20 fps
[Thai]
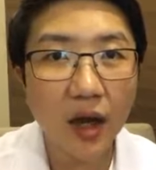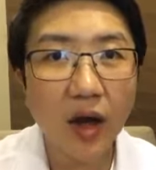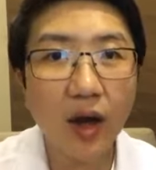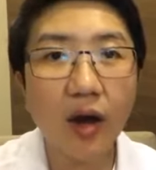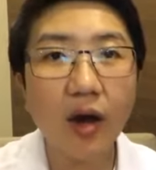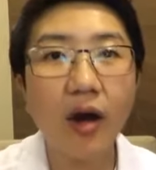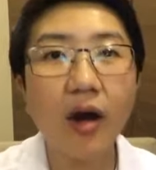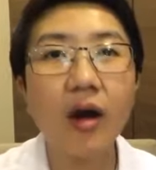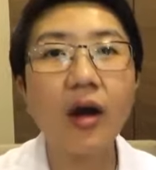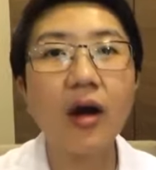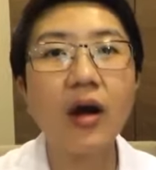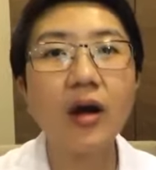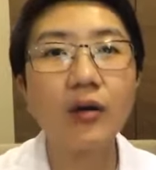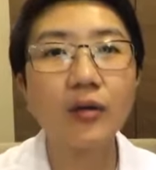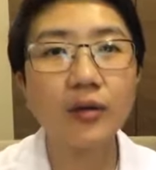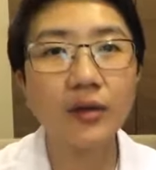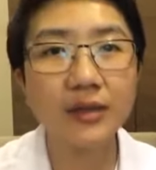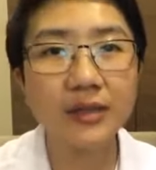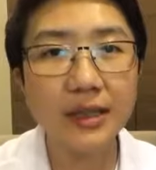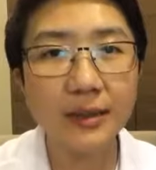อ๋อ คุ
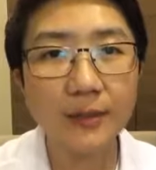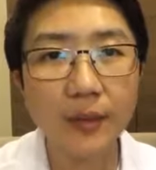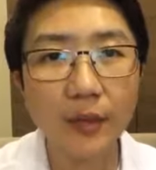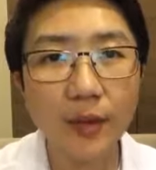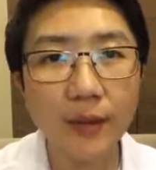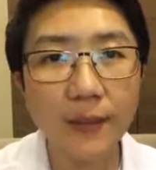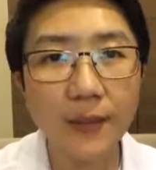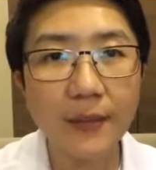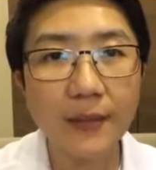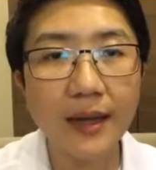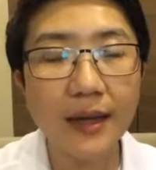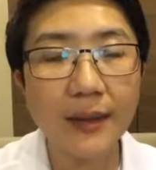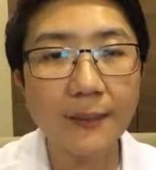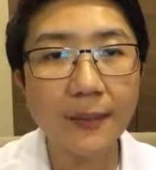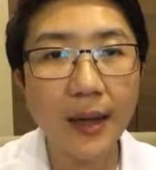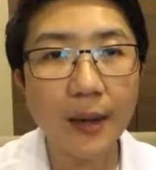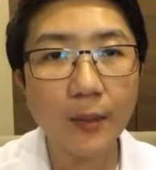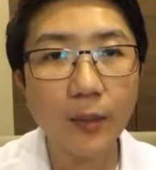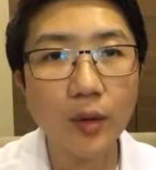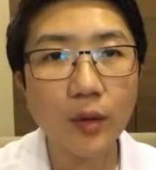ณด้วยจังบอกว่าเป็นมะเร็ง
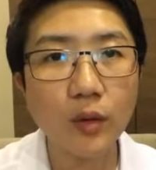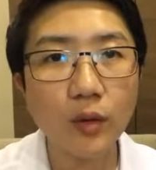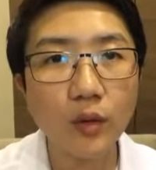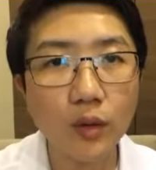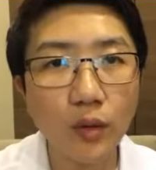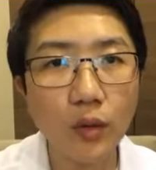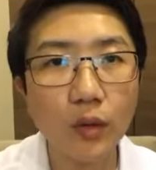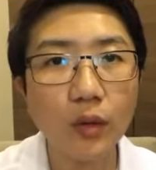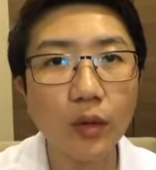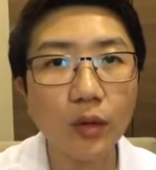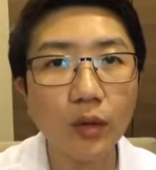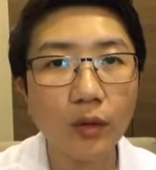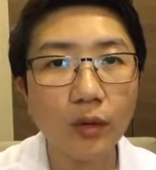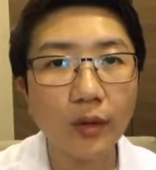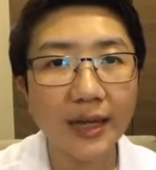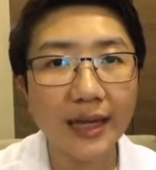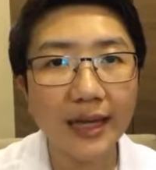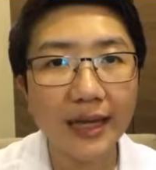ปากมดลูกโอเค